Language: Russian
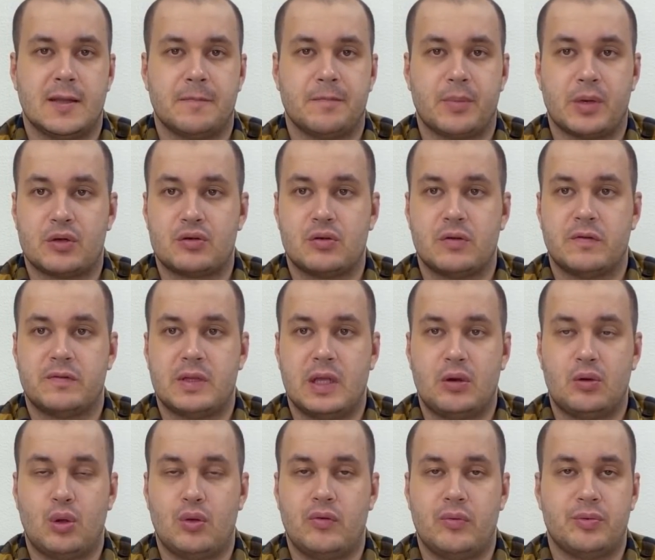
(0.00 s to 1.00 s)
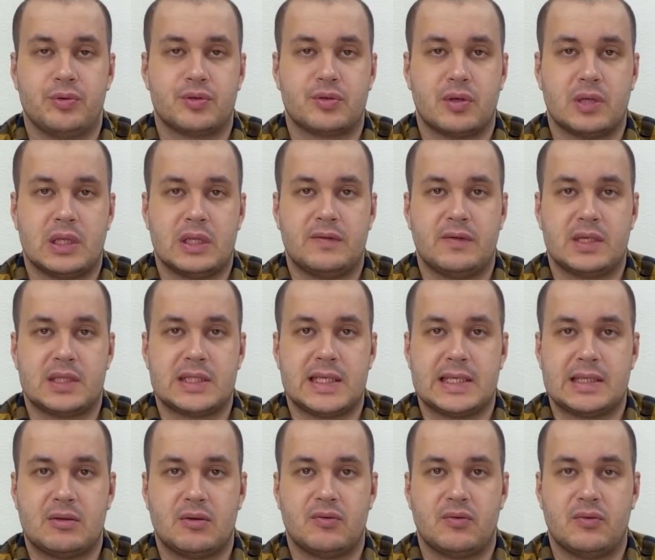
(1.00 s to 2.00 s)
Прошел второй выпуск от 20
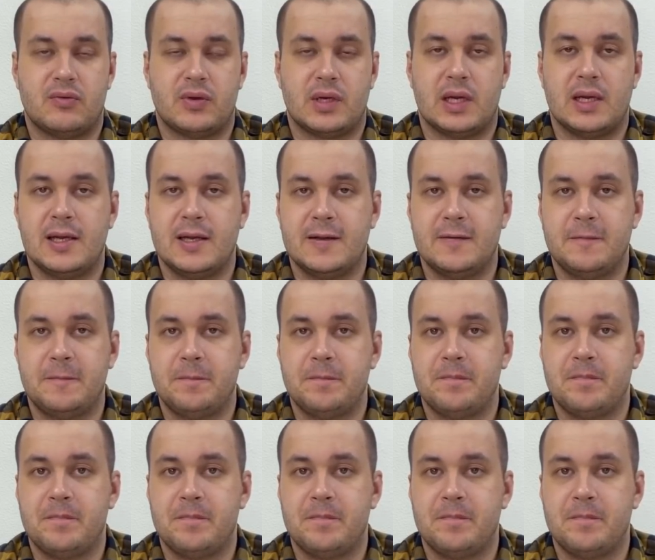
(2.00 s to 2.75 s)
февраля.